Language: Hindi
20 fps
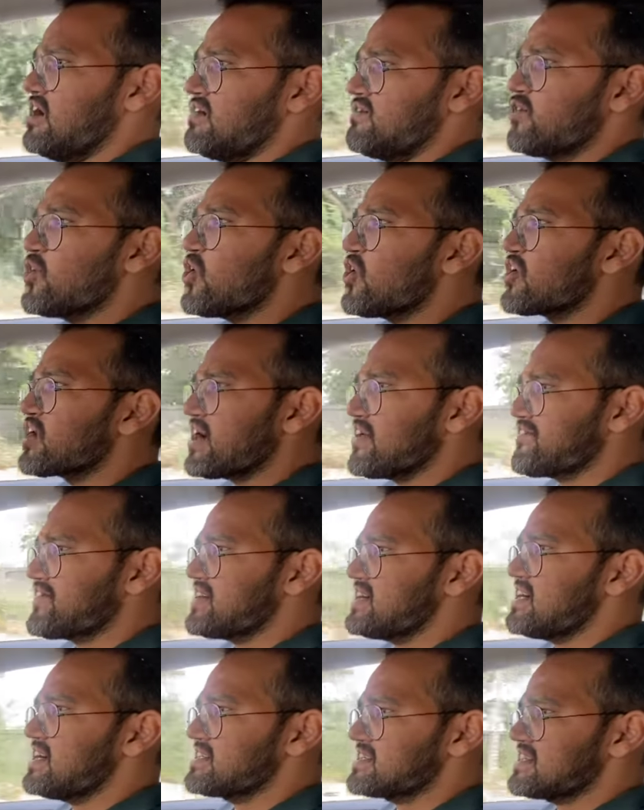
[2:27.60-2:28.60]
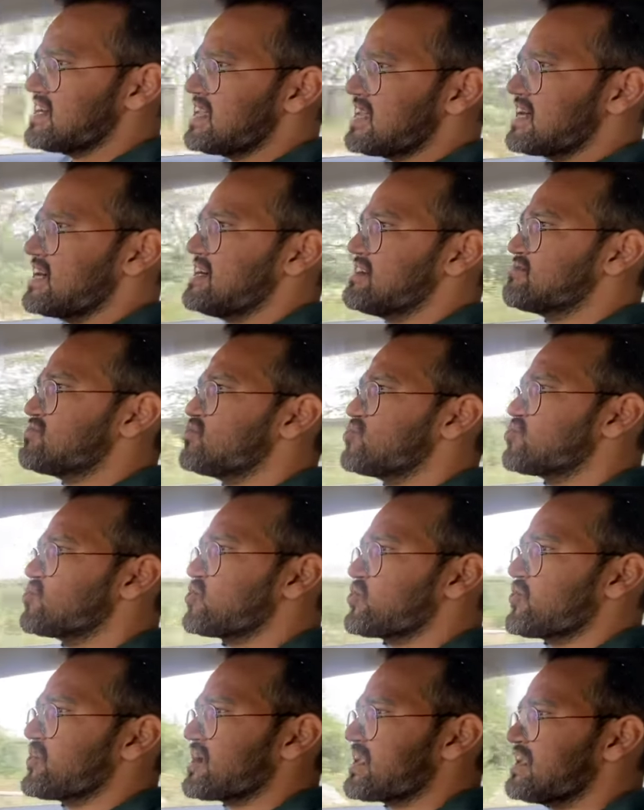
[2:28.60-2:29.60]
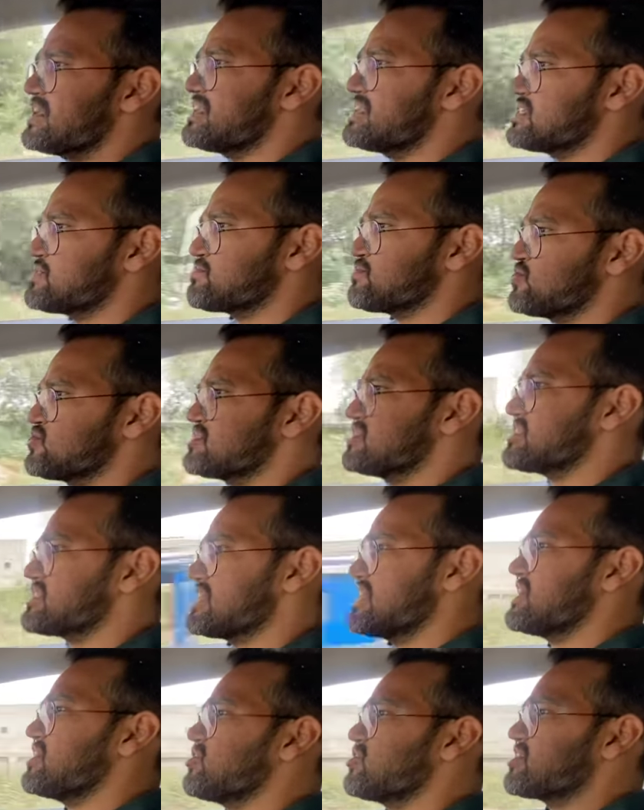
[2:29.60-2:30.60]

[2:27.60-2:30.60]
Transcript: वो काफ़ी अच्छा लगा जो क्विकली रिस्पॉन्स देता है